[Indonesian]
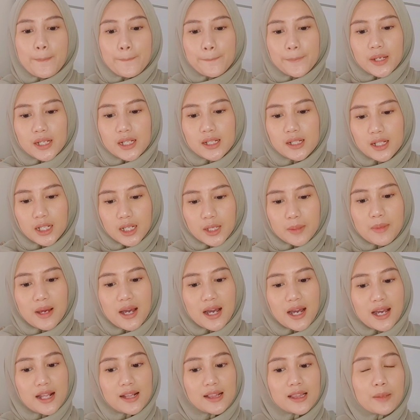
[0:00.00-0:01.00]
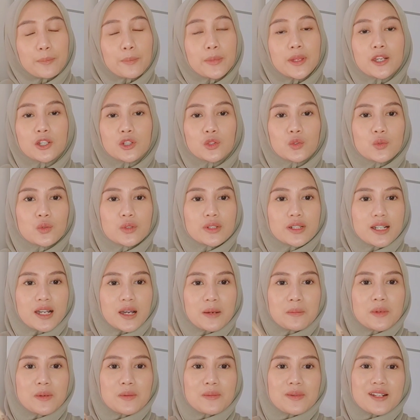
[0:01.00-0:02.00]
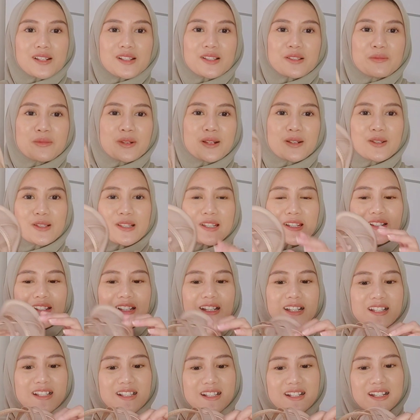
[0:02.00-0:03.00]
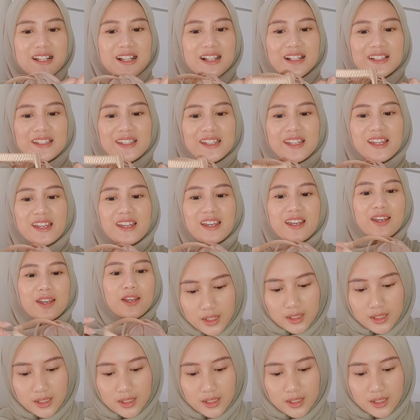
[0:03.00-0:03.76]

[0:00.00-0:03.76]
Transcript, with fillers: pegel banget tapi ini tuh enggak benar-benar sebagus itu guys sendalnya